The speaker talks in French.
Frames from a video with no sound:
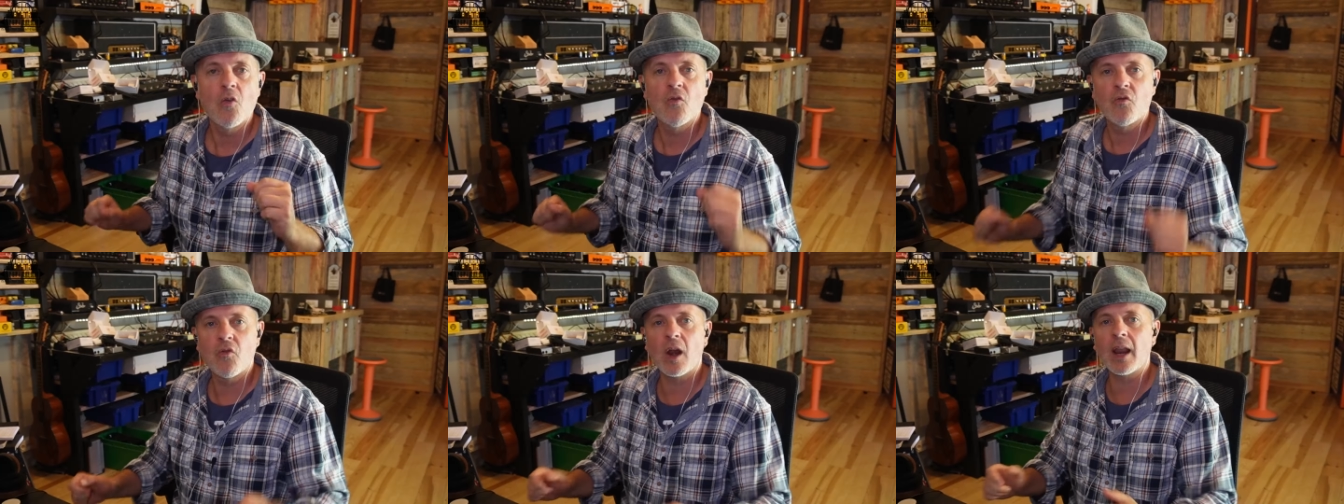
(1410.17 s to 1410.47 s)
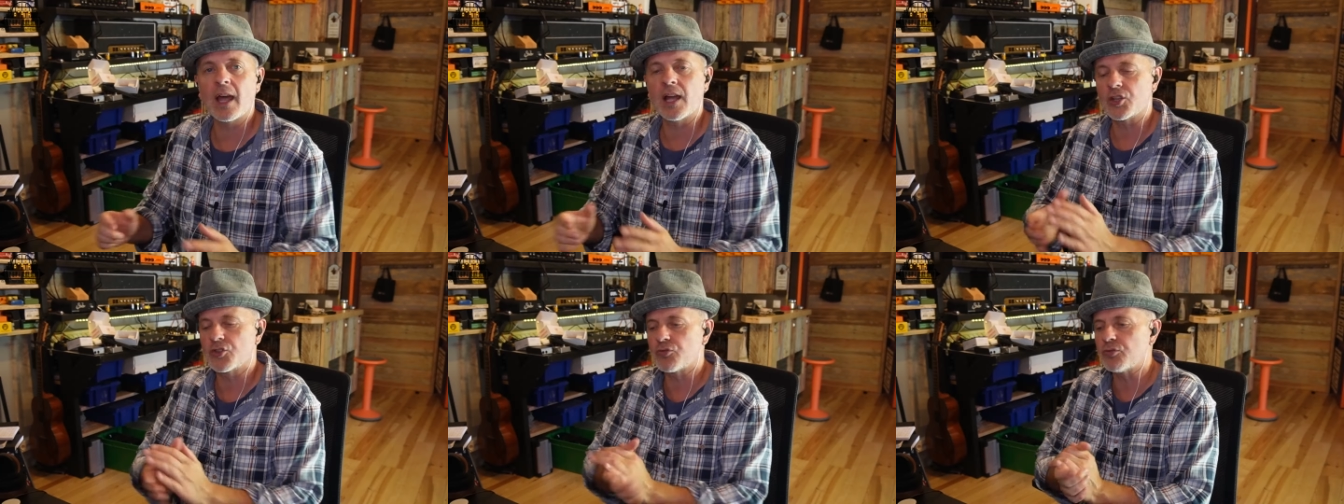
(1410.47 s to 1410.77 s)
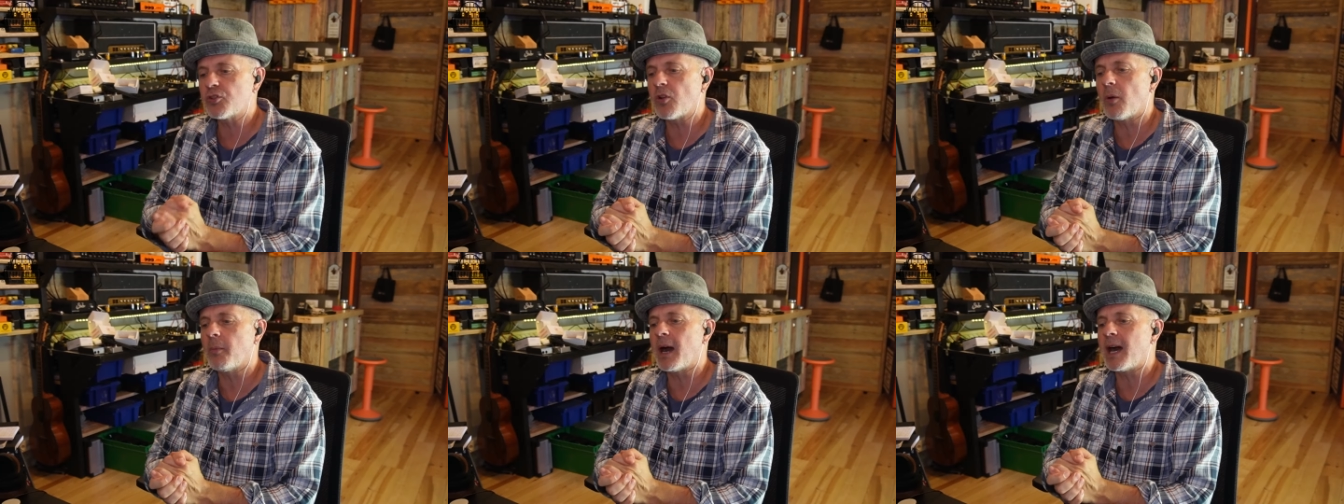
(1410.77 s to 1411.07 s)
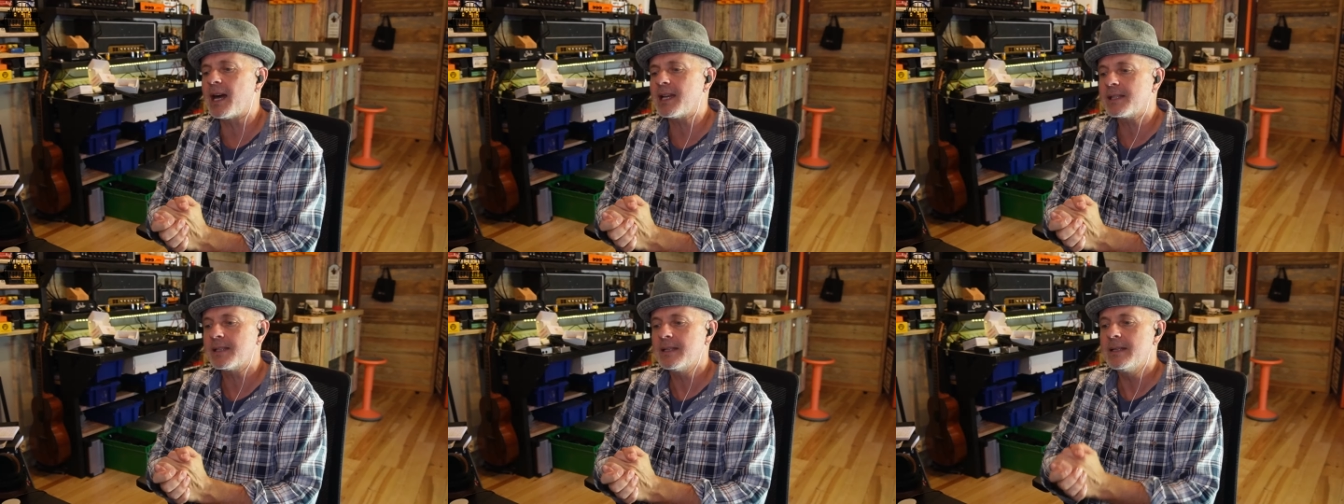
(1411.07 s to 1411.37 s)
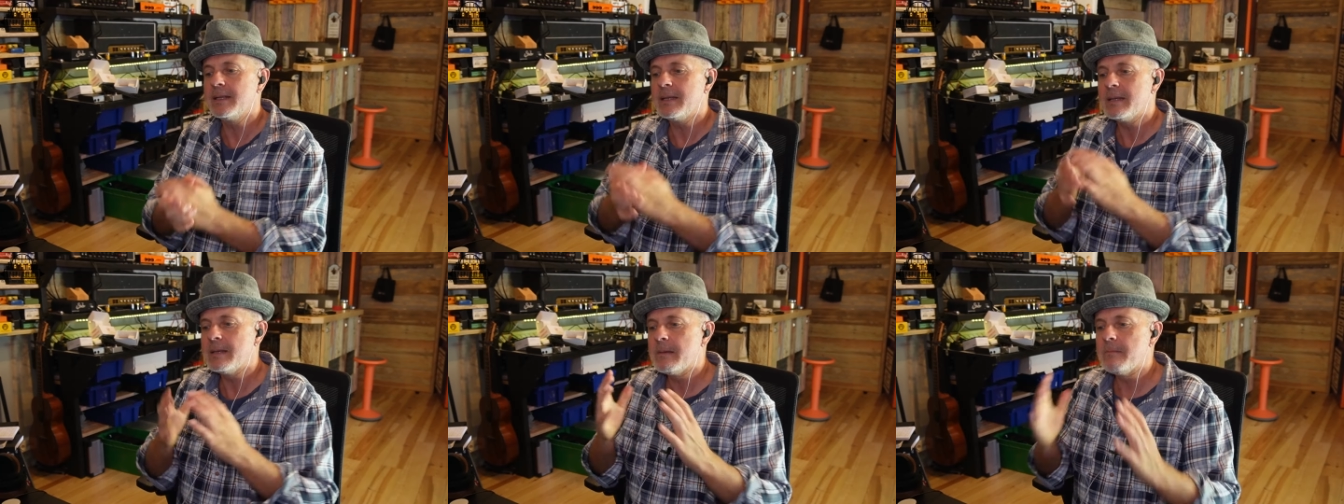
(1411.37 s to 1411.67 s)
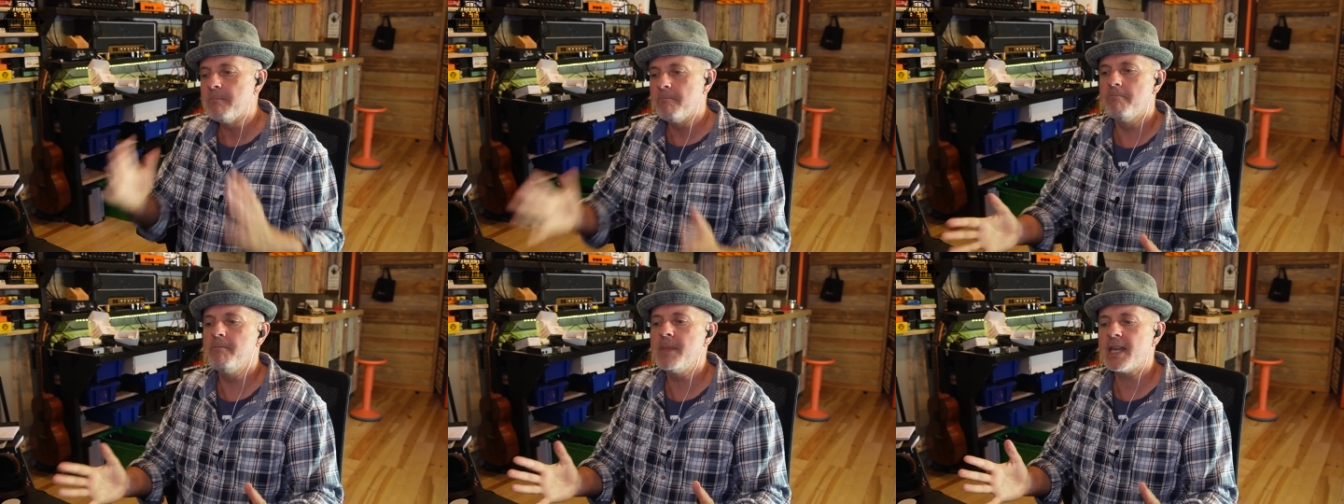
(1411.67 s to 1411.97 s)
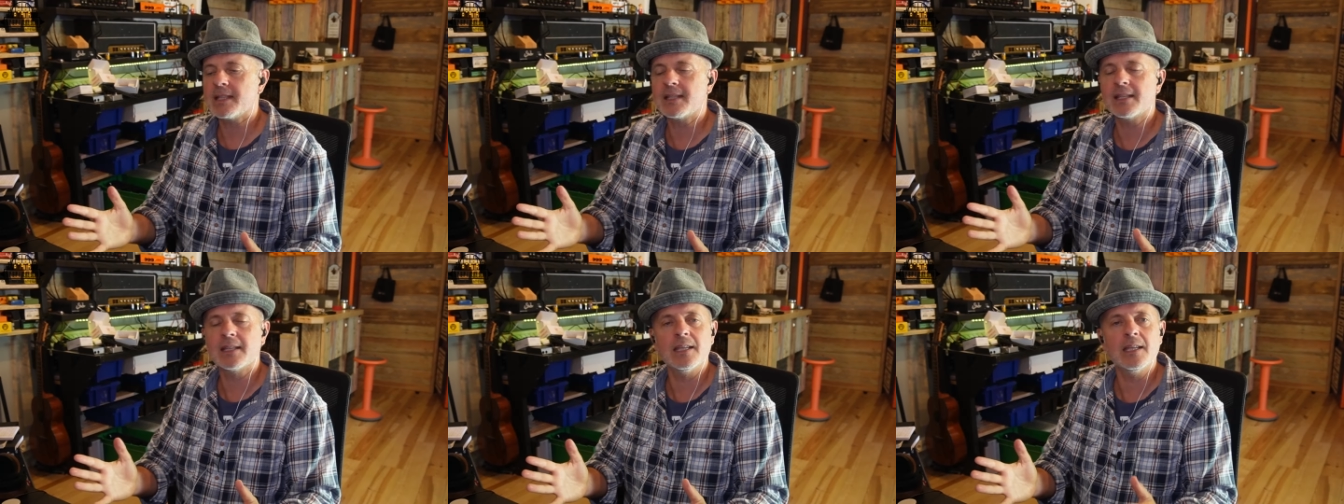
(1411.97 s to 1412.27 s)
Voilà, je vous embrasse,
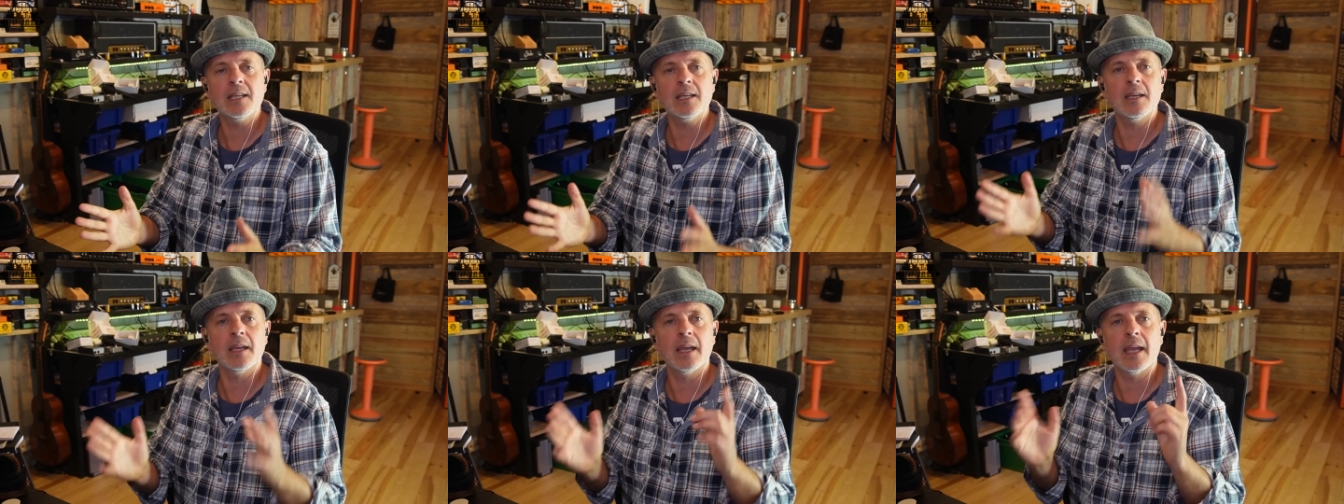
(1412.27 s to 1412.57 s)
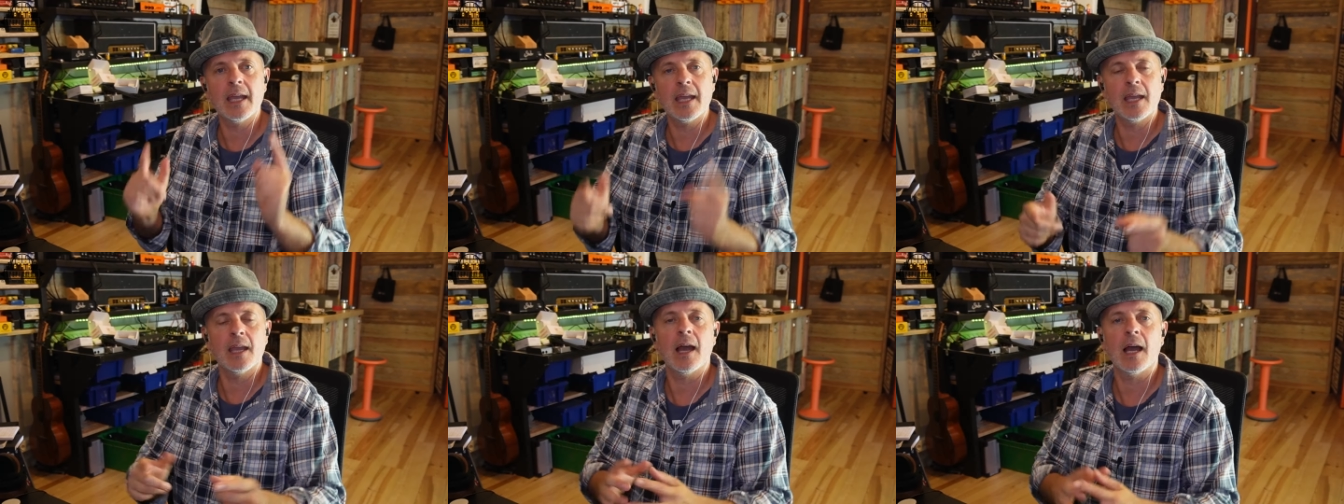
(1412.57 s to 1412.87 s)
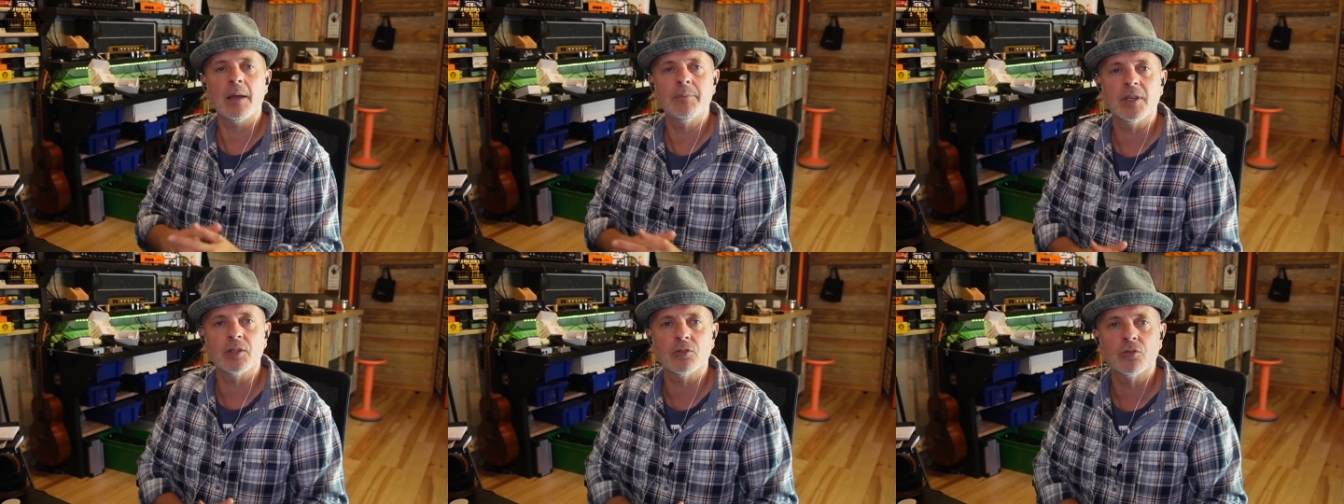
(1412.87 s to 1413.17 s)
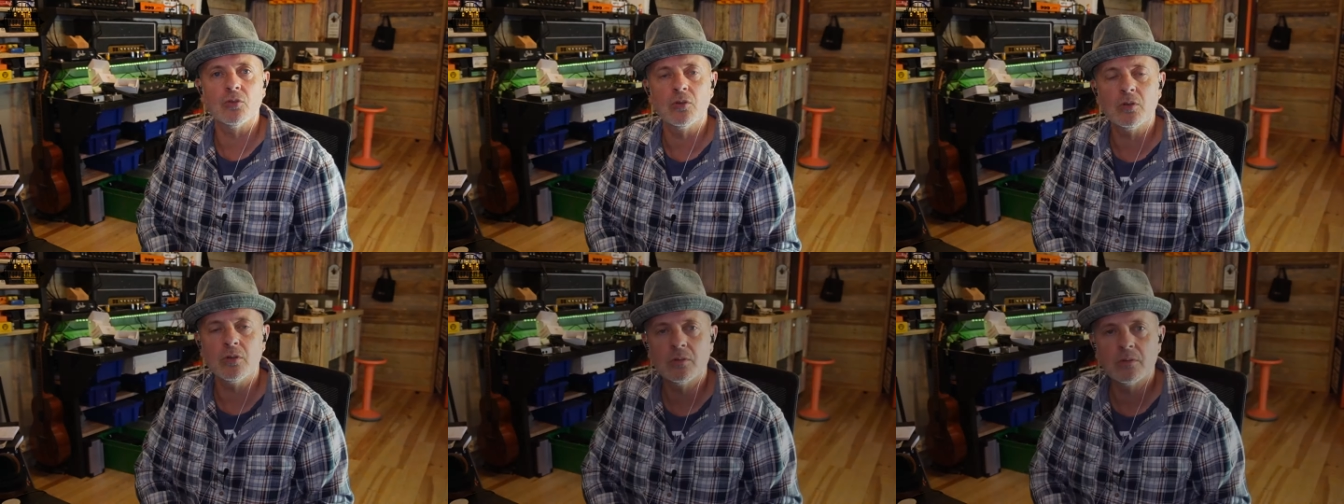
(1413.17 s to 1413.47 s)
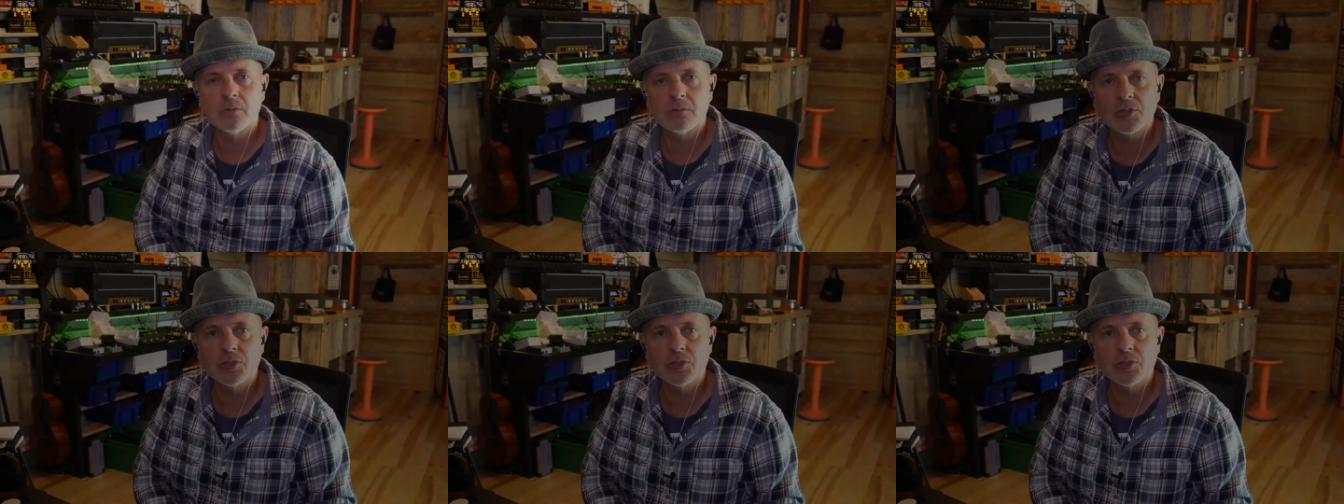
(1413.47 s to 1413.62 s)
merci et à bientôt